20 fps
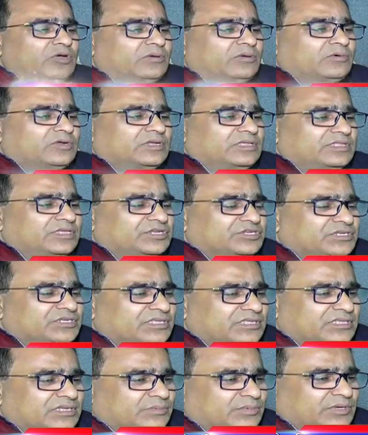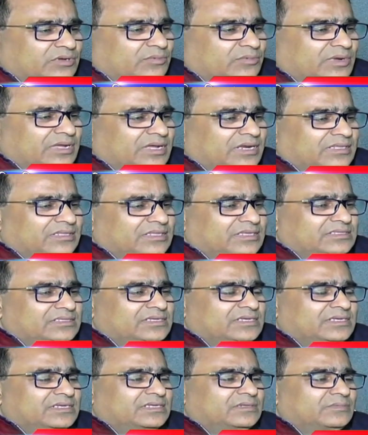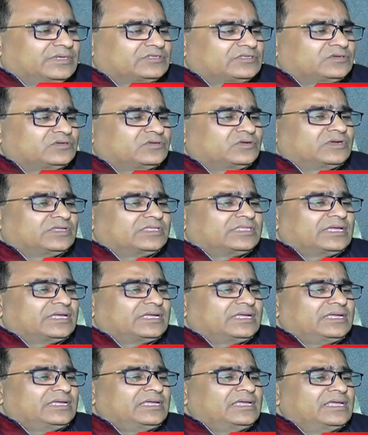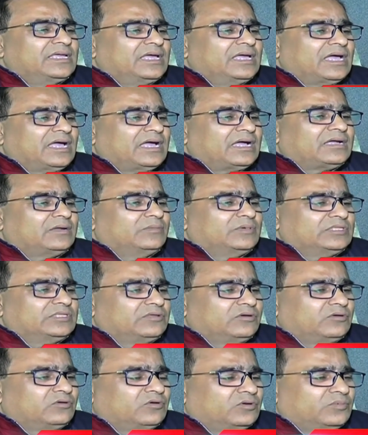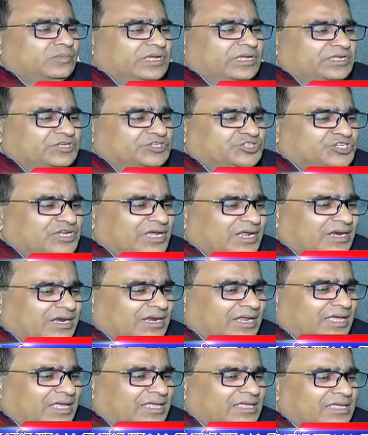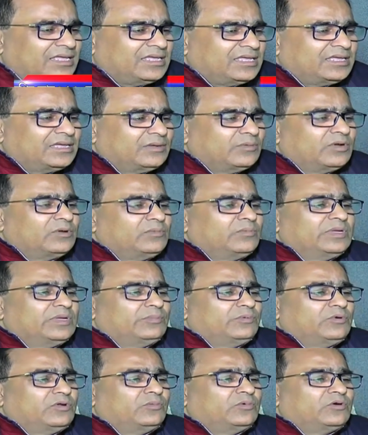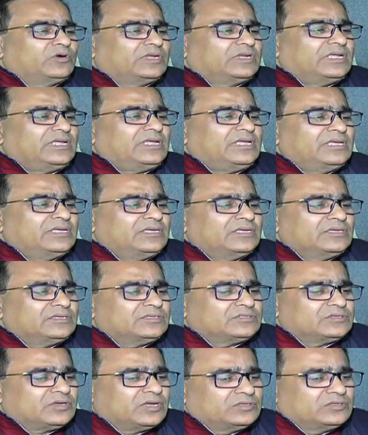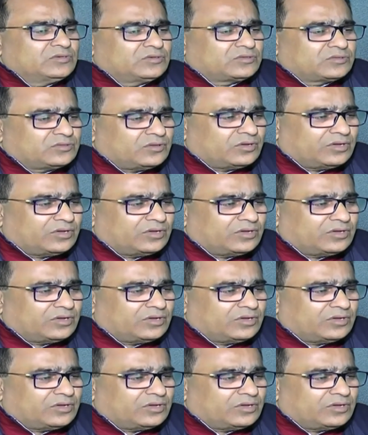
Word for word: উপজেলা নির্বাচনে মনোনয়নপত্র দাখিলকারী সাতাশ নেতাকে বহিষ্কারের সুপারিশ করা হয়েছে তাদের বিরুদ্ধে সাংগঠনিক ব্যবস্থা